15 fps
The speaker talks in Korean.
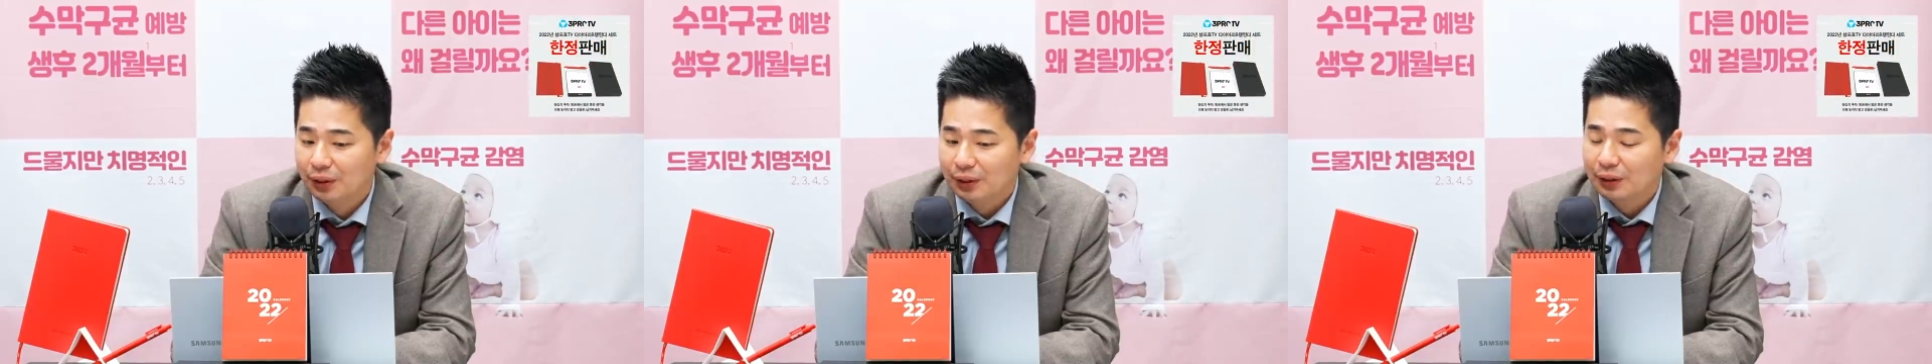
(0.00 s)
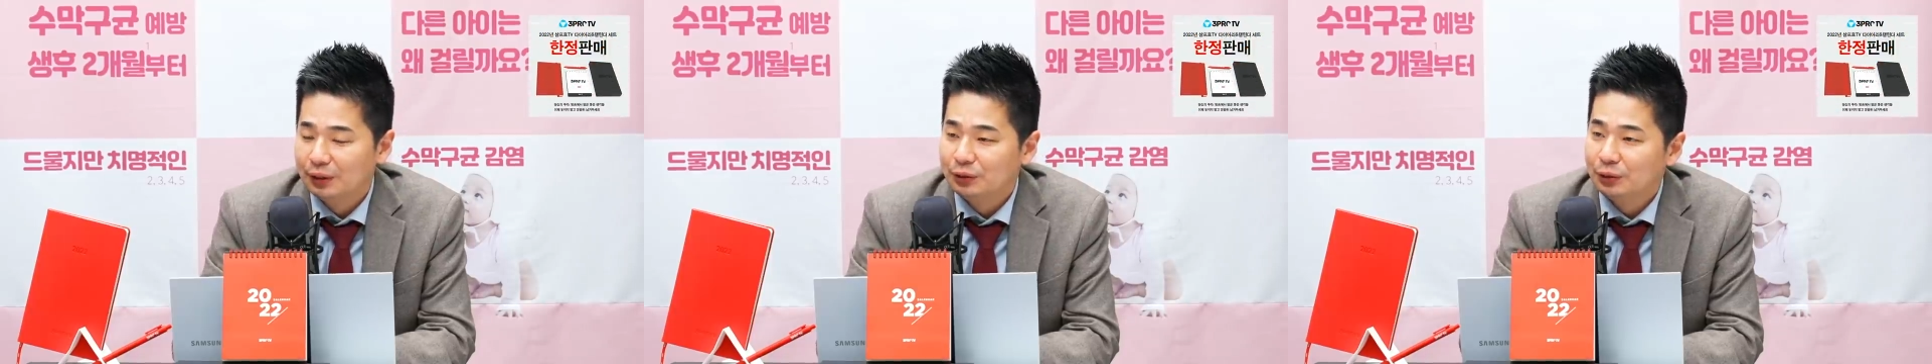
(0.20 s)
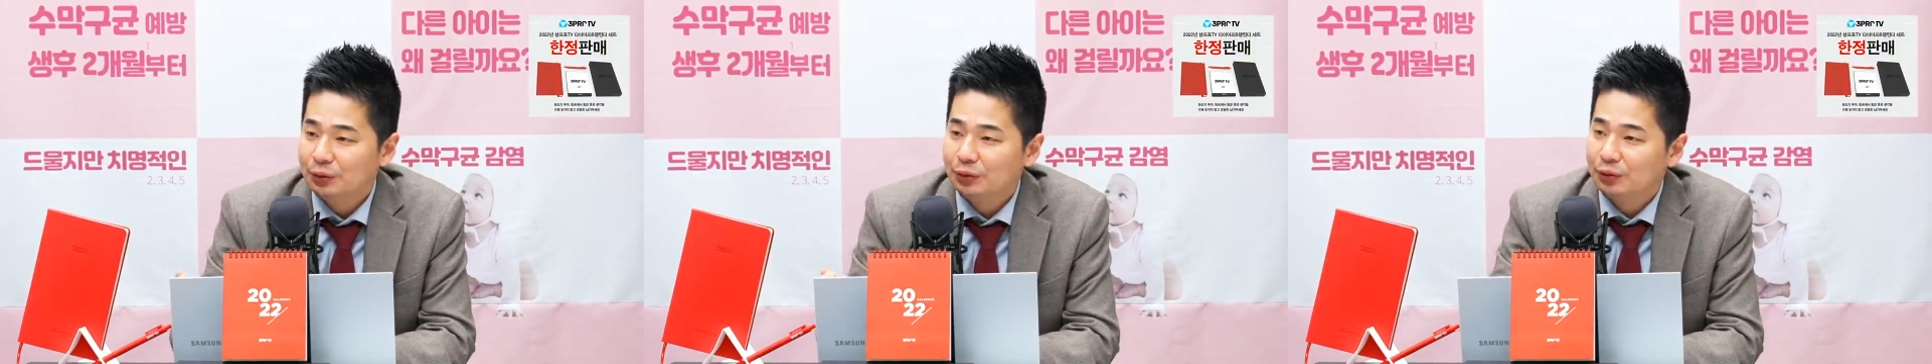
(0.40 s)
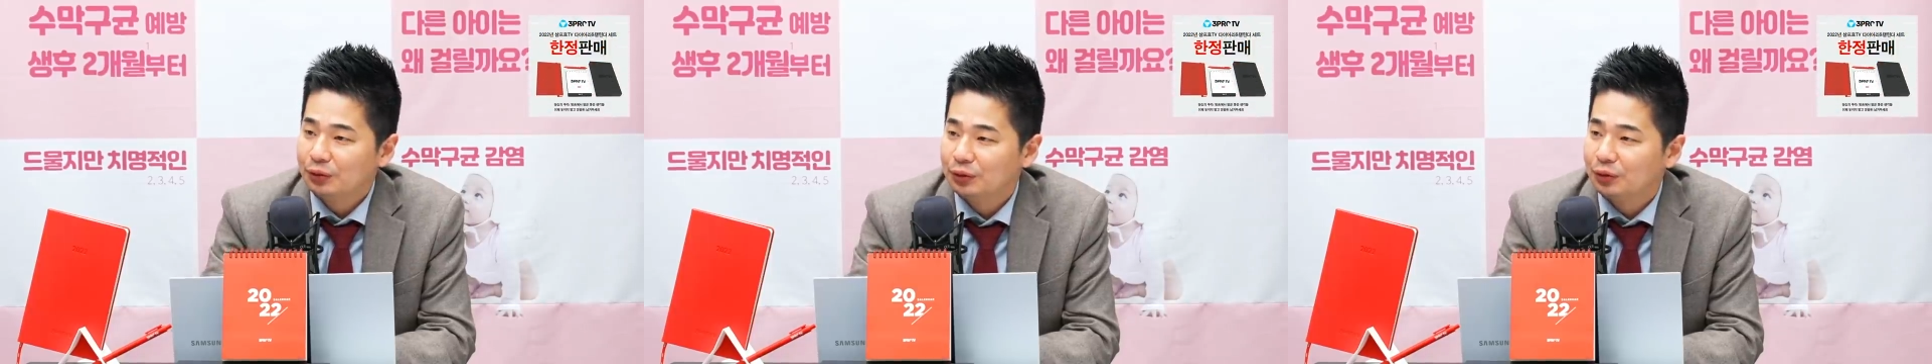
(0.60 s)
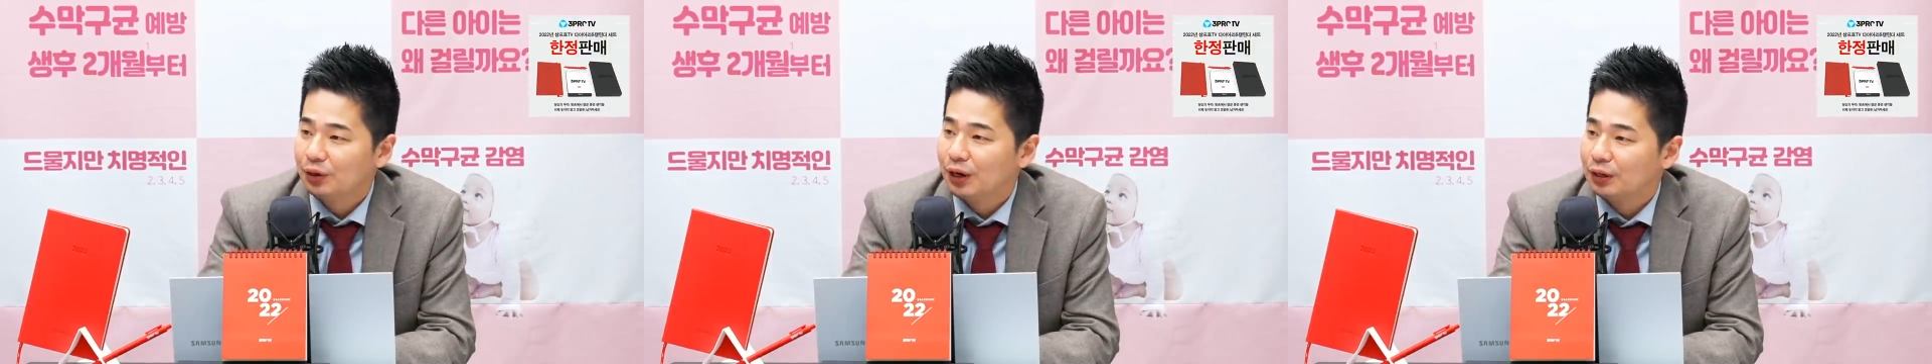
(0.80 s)
그쪽으로
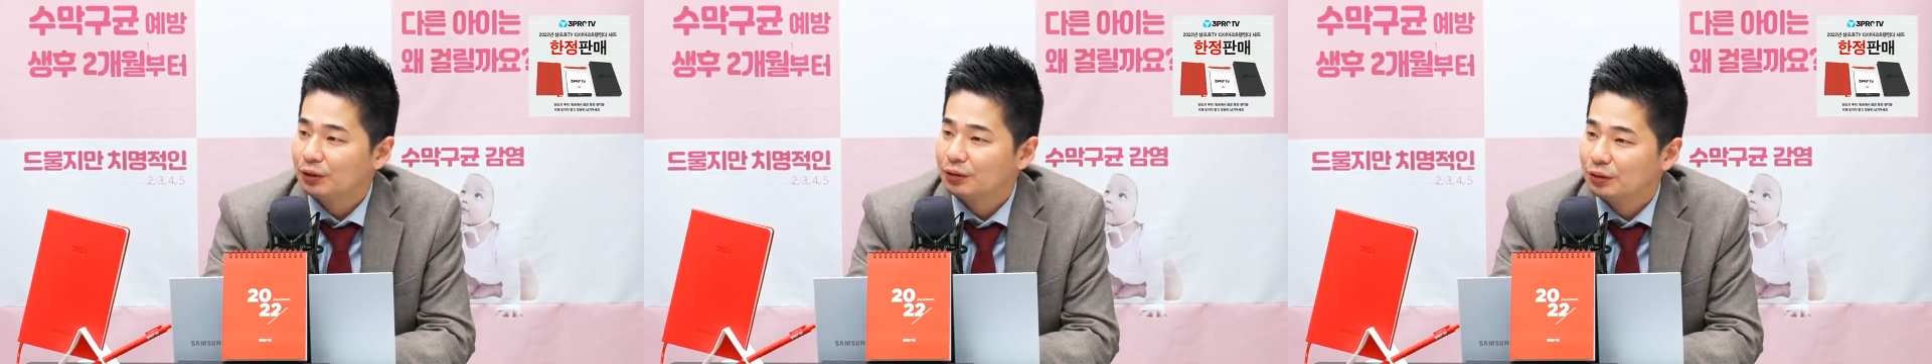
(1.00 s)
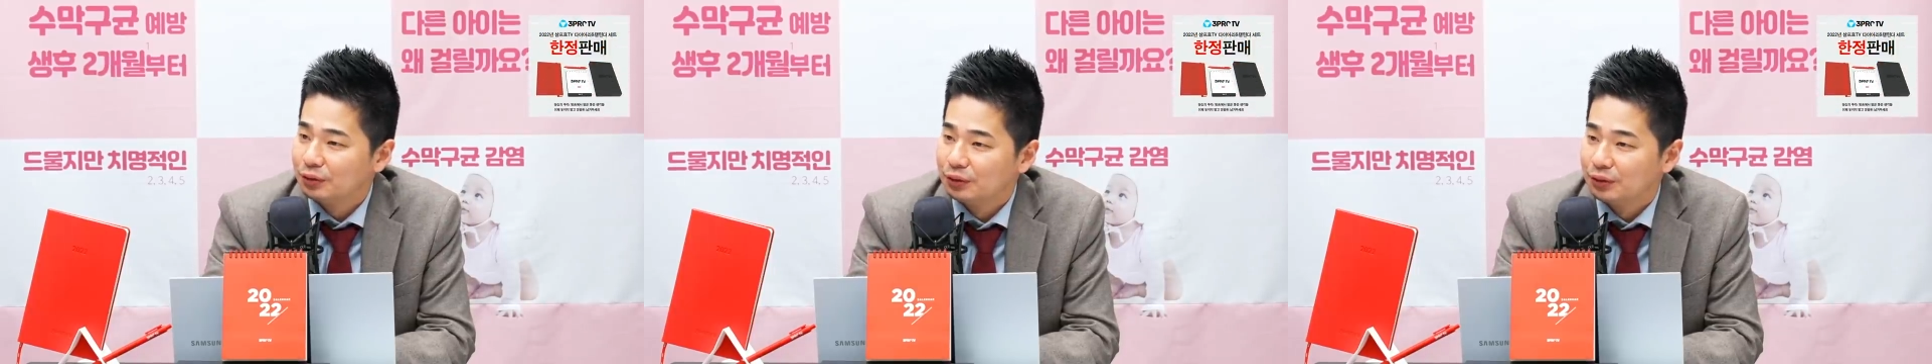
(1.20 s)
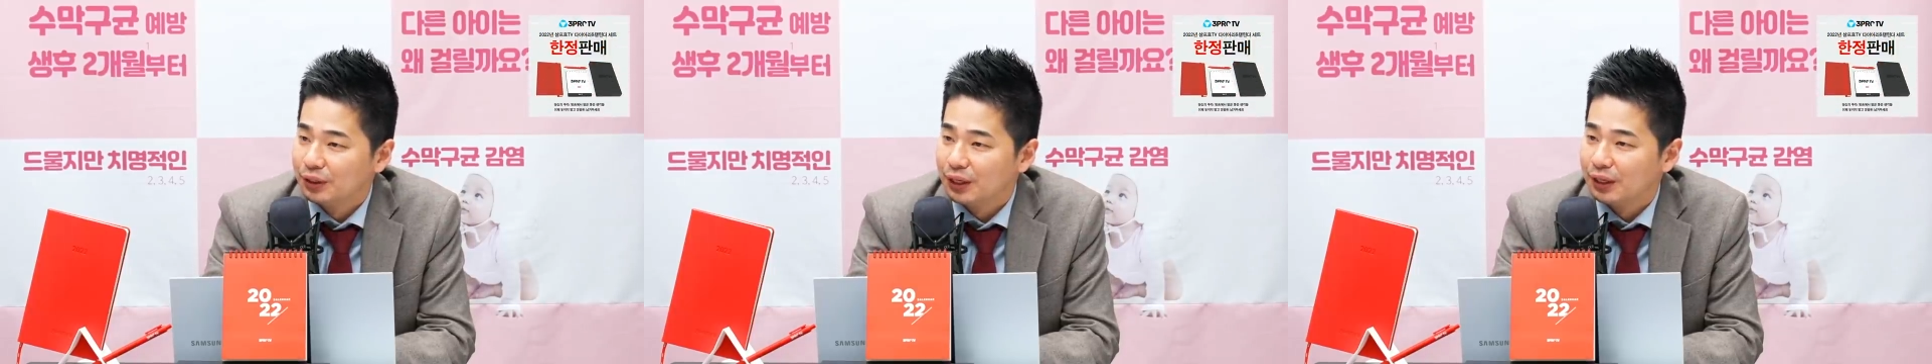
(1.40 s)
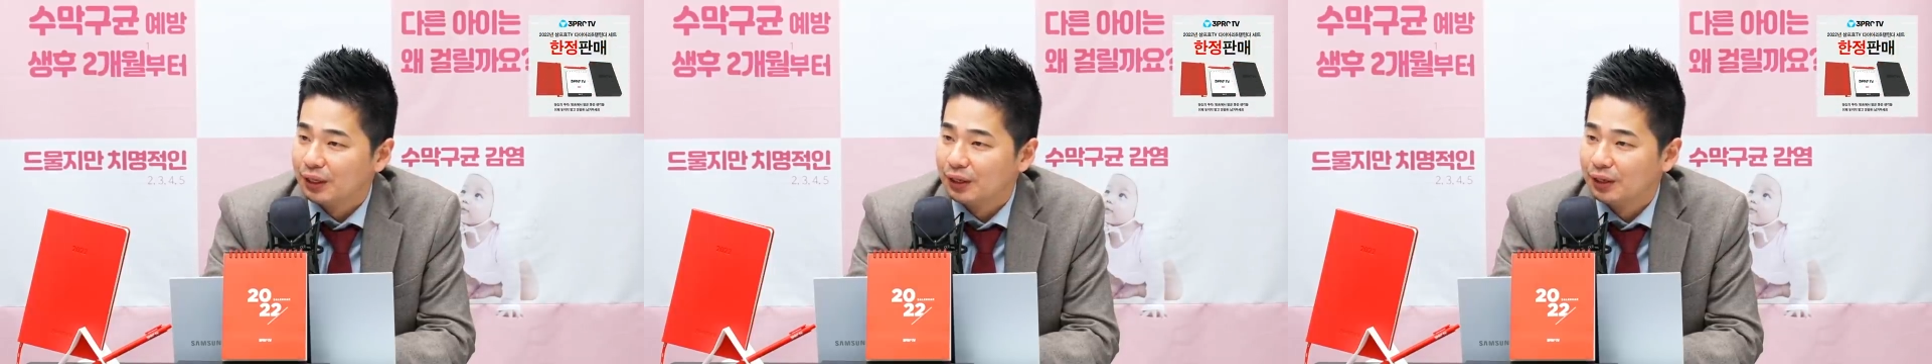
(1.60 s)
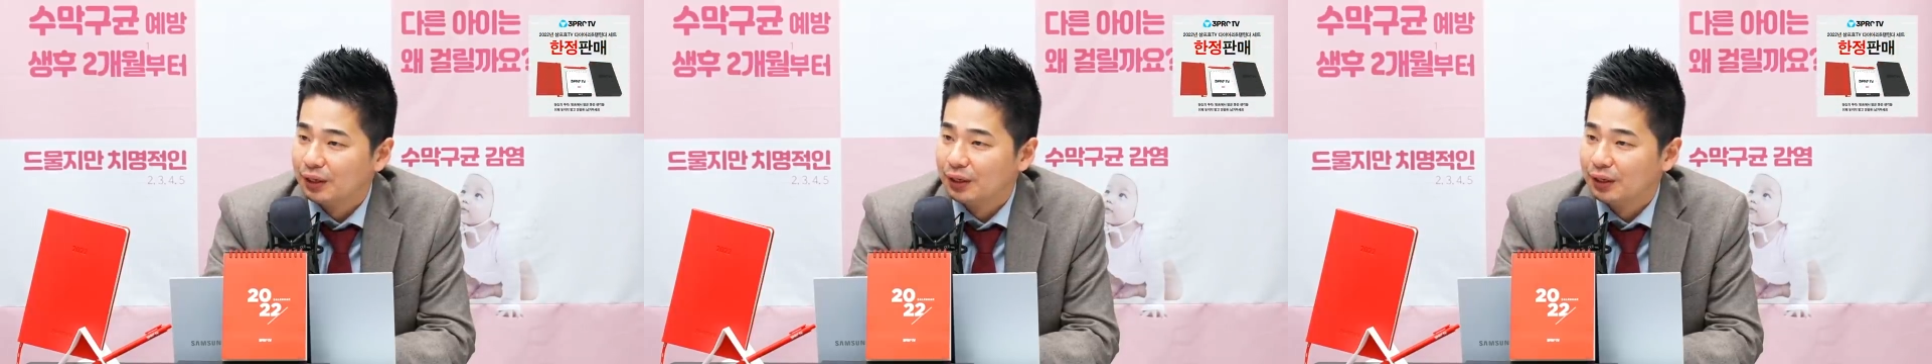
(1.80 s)
들어가셨었는데